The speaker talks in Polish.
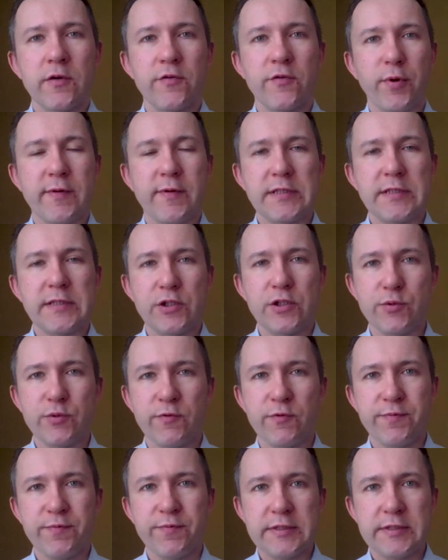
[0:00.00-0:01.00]

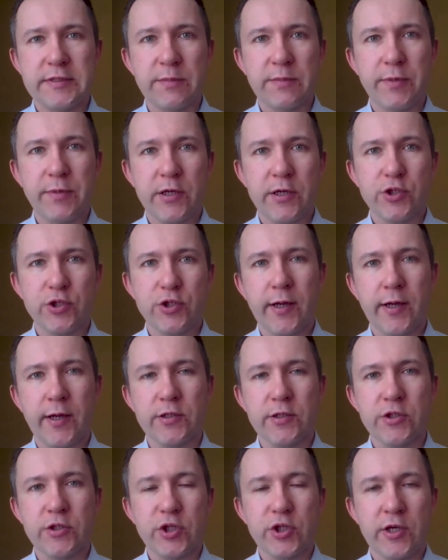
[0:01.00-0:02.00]
wprowadzaliśmy w Polsce pierwsze
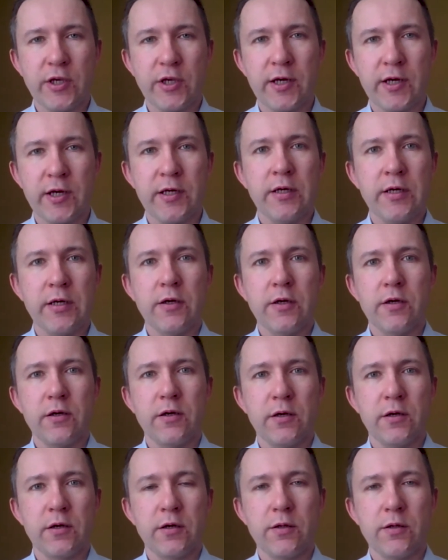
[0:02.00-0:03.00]
ograniczenia,
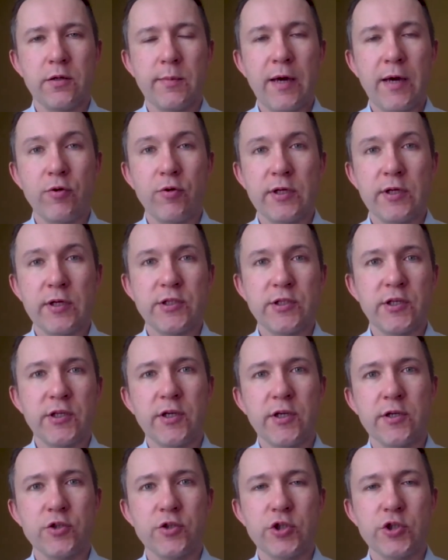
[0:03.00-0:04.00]
e, no miało
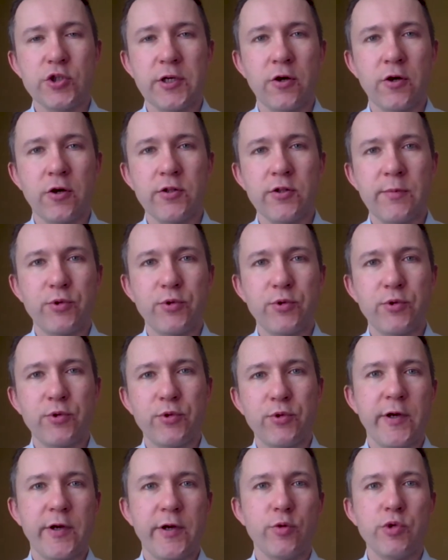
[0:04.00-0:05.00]
nadzieję, że one
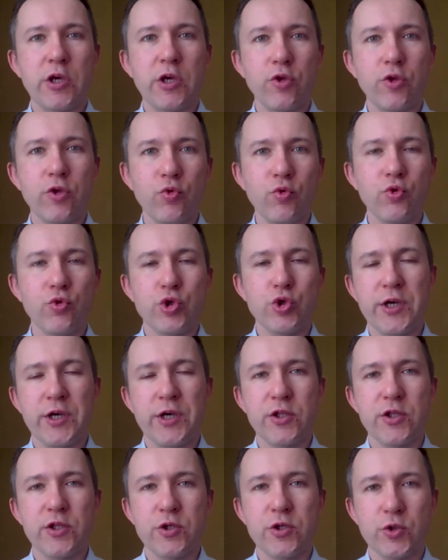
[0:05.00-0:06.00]
potrwają nie
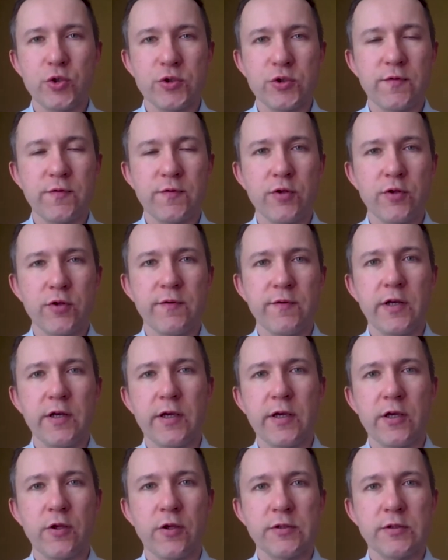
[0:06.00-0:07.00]
dłużej niż do świąt
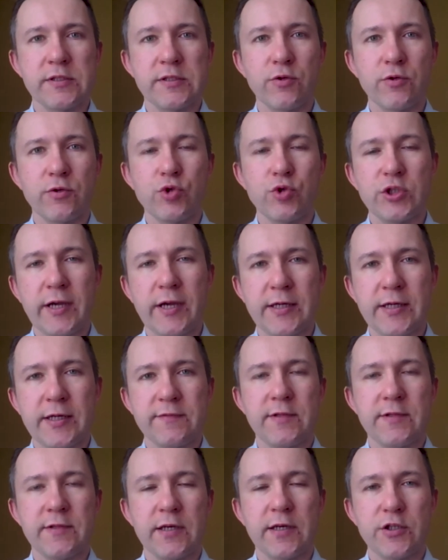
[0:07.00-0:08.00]
Wielkiej Nocy. Już
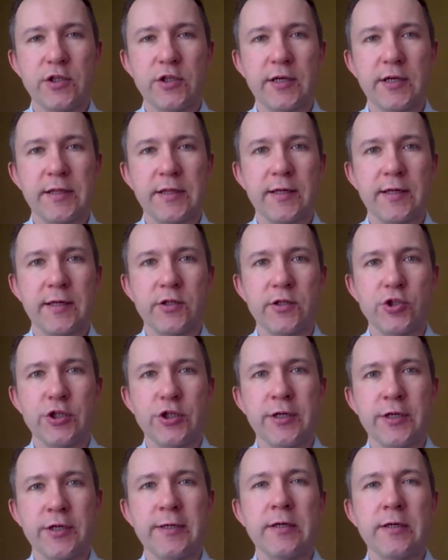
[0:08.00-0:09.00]
teraz wydaje się jednak,
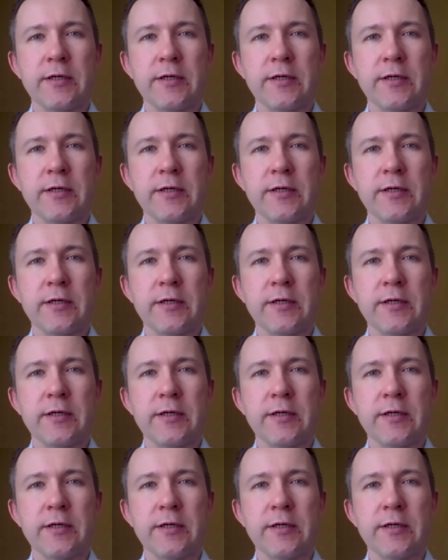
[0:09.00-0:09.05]
że